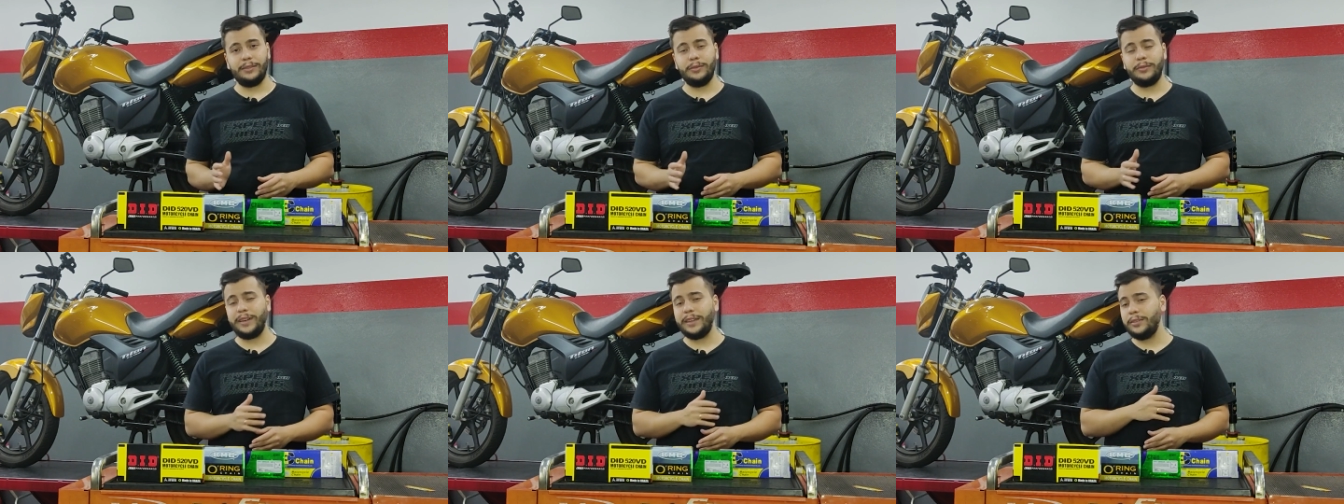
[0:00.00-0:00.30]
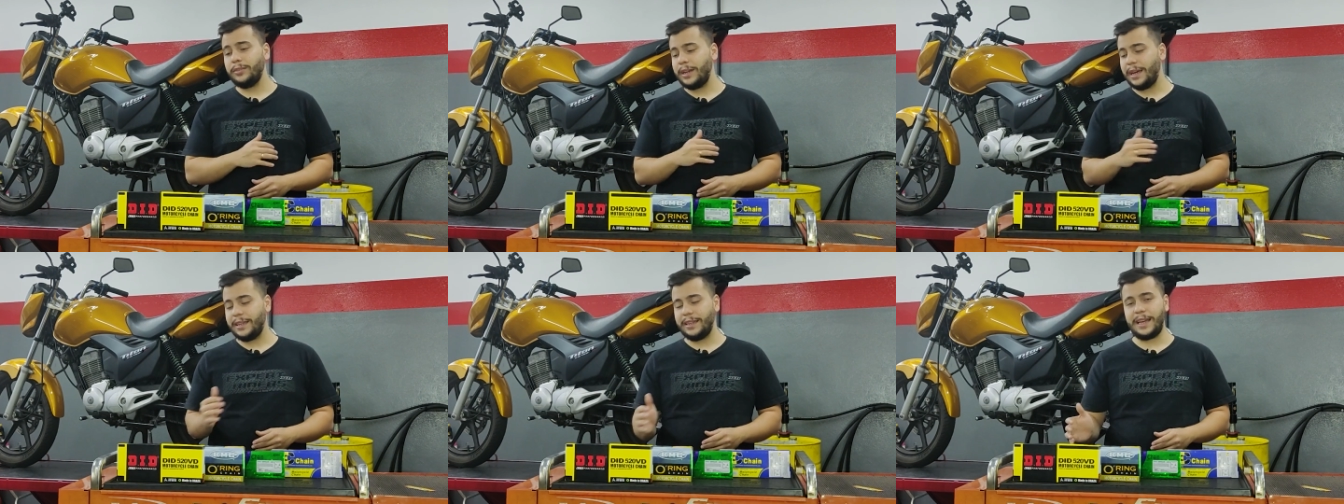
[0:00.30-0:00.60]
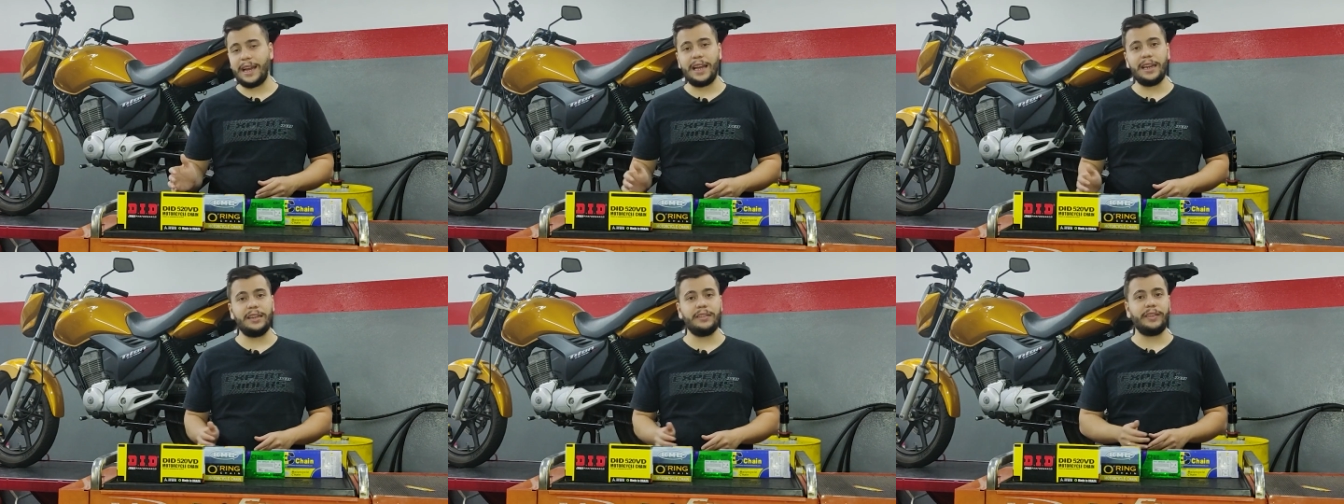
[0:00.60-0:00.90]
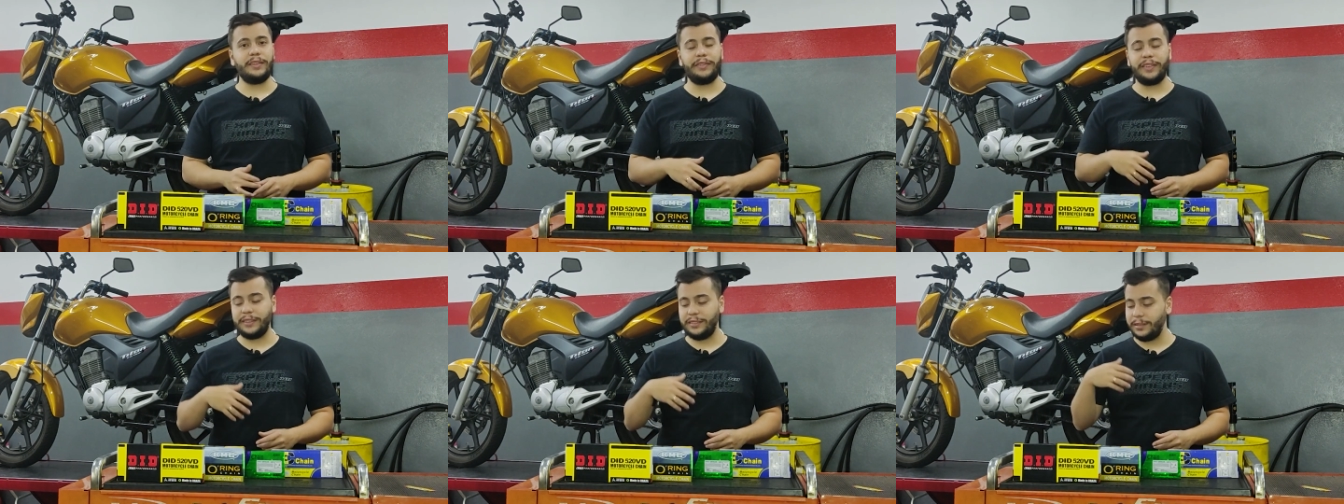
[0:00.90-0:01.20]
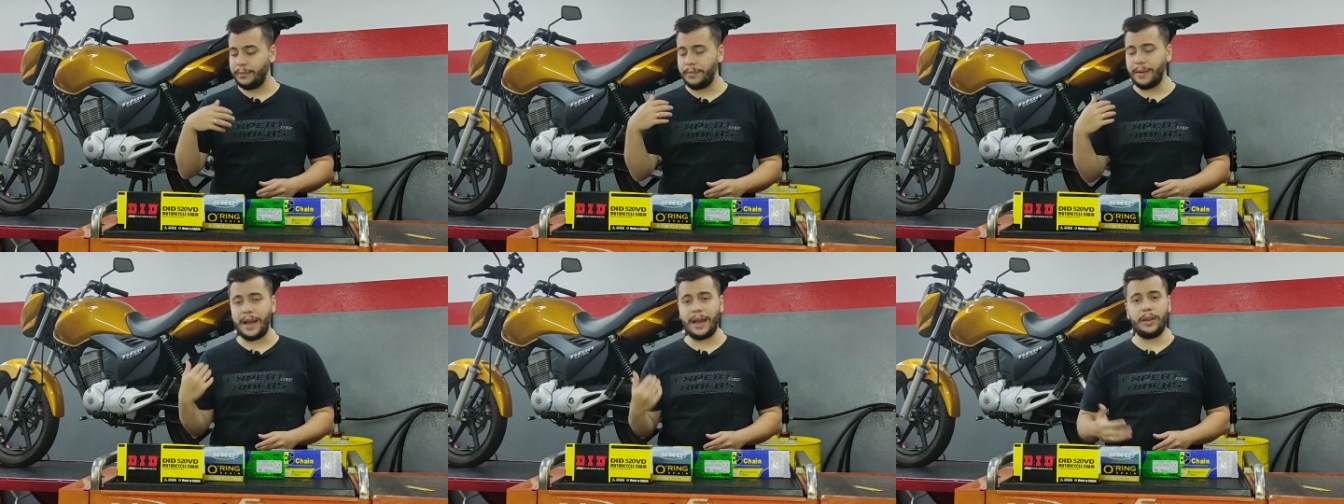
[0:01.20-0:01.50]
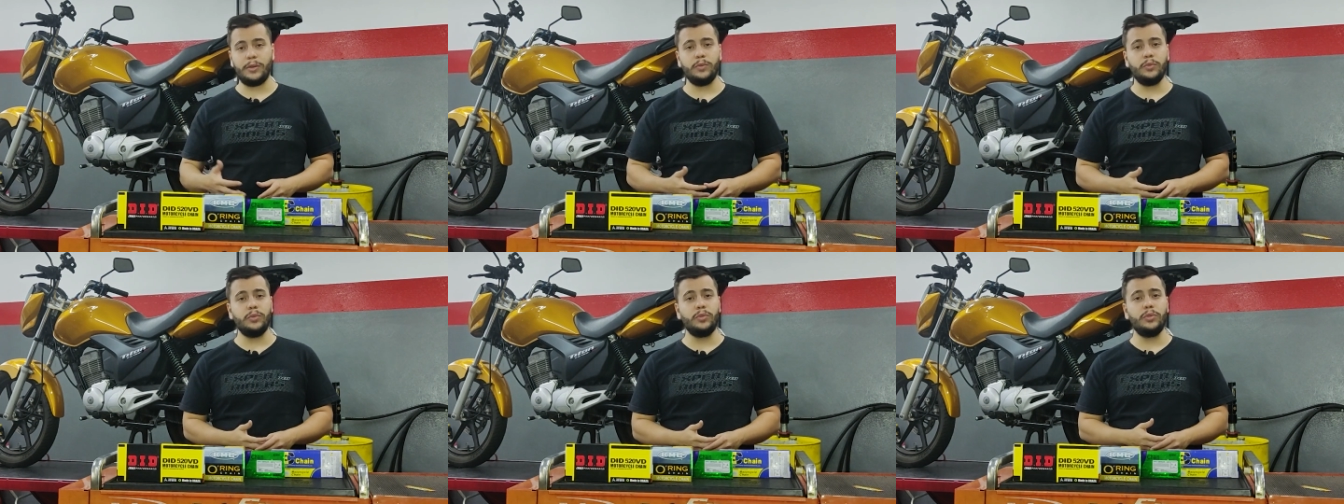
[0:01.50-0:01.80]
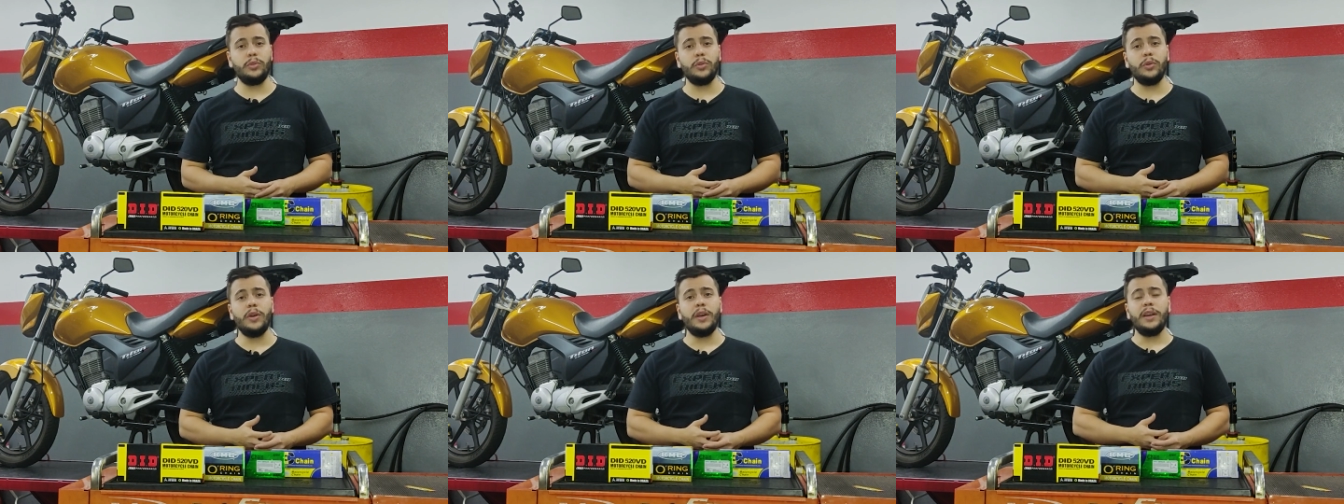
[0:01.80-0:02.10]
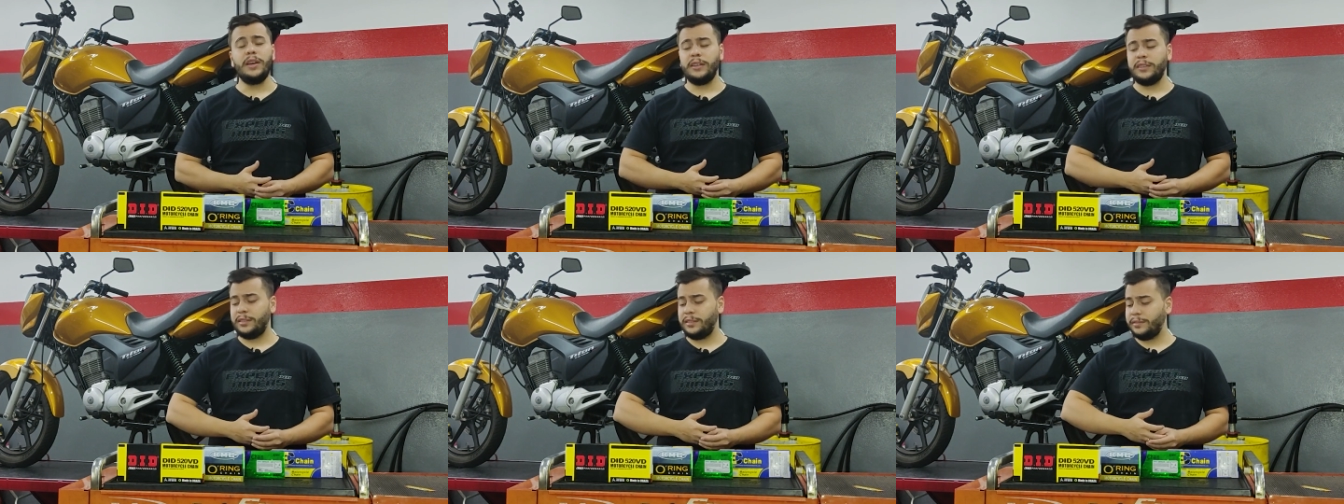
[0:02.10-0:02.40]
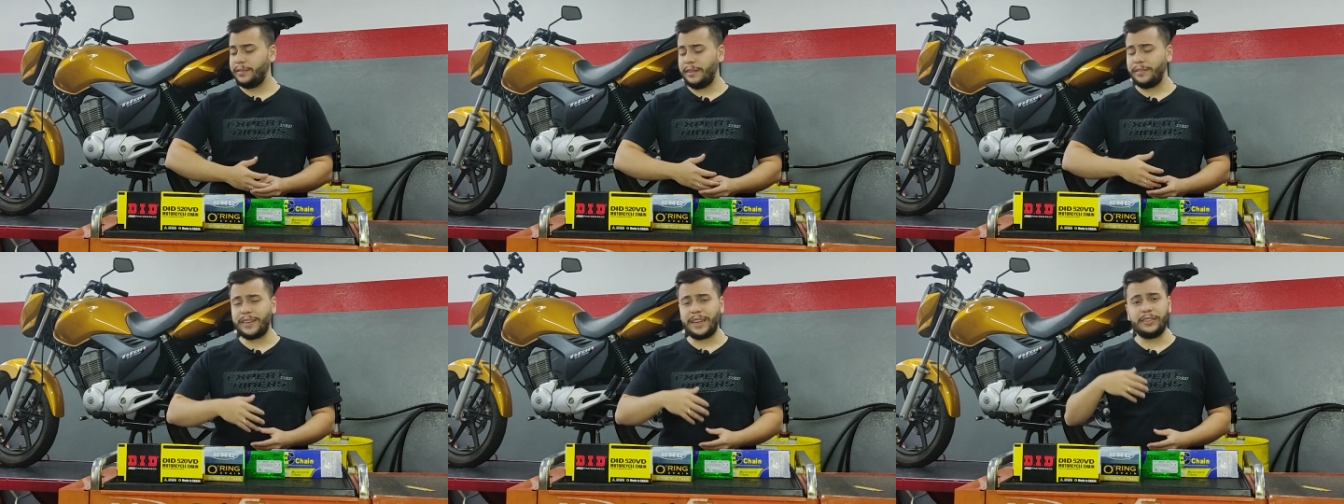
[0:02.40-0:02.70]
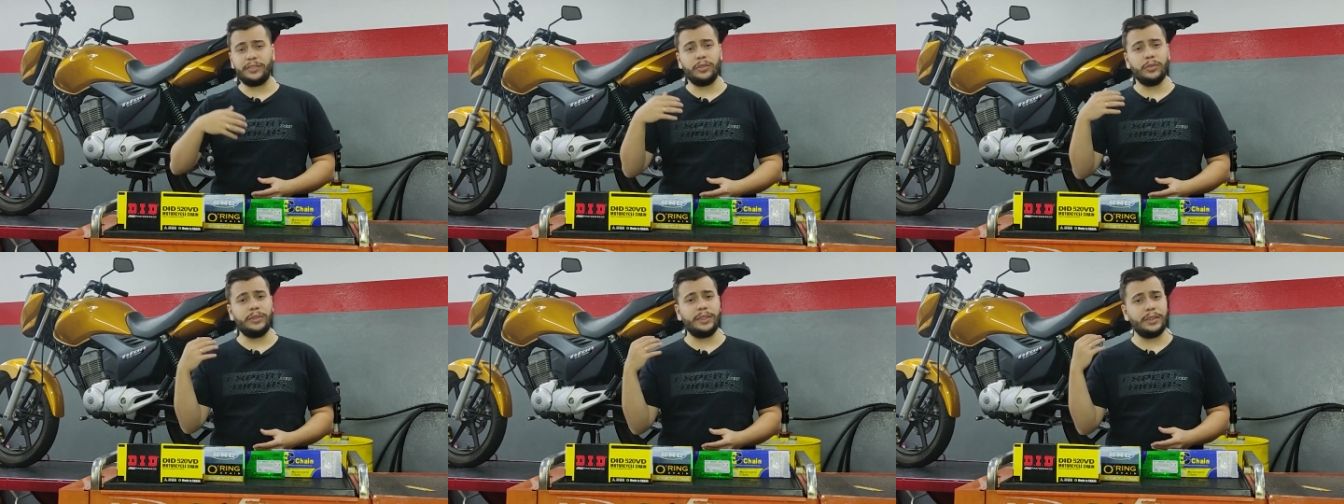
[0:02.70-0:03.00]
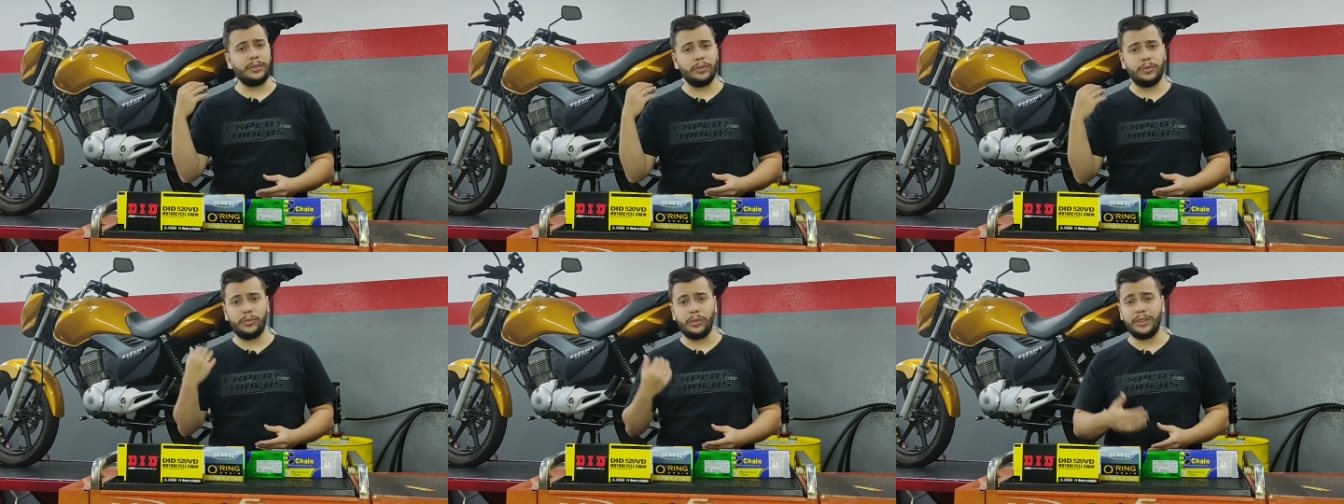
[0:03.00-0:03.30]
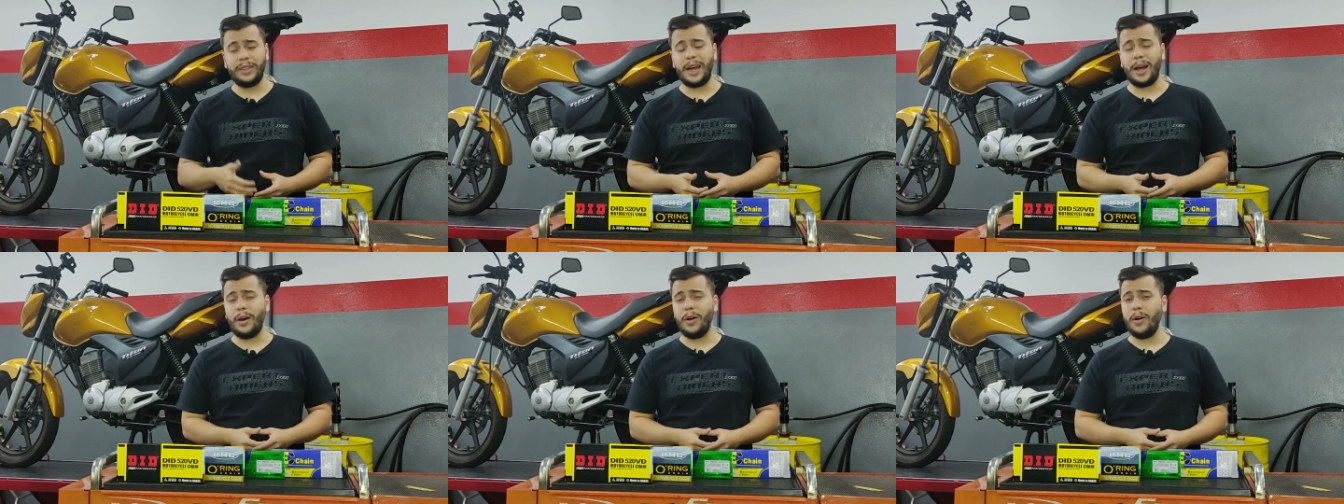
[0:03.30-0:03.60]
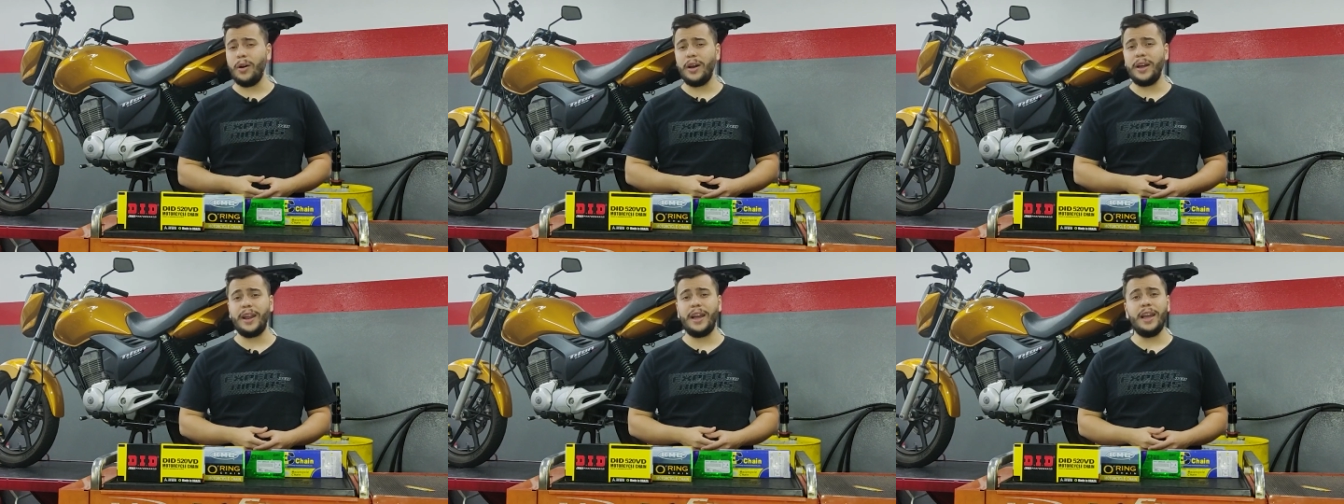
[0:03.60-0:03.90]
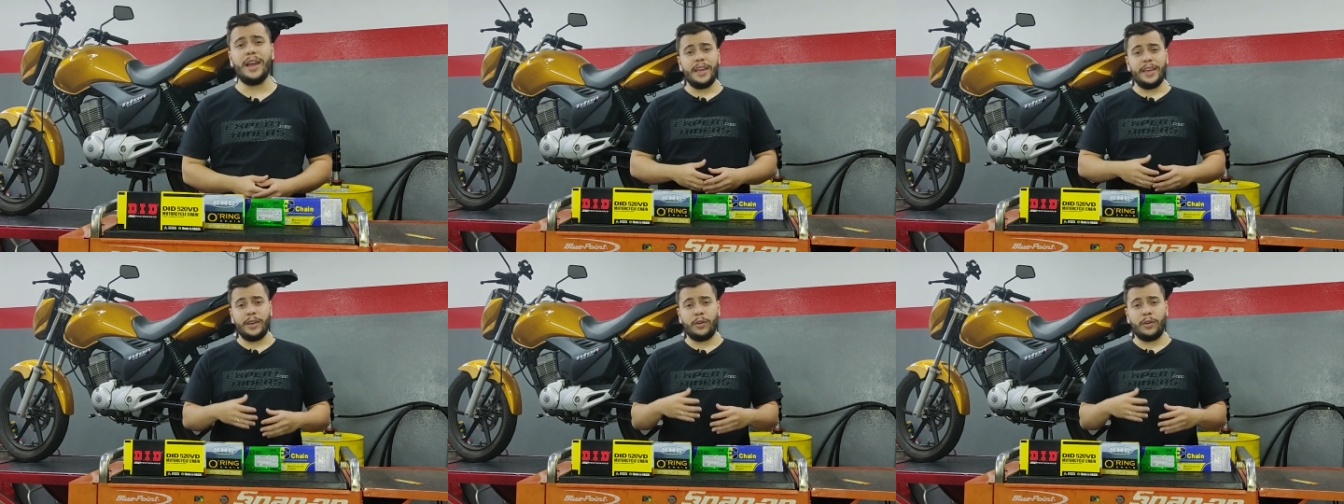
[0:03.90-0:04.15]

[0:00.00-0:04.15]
Não vai durar nada, vai fazer barulho, você vai ficar soltando toda hora.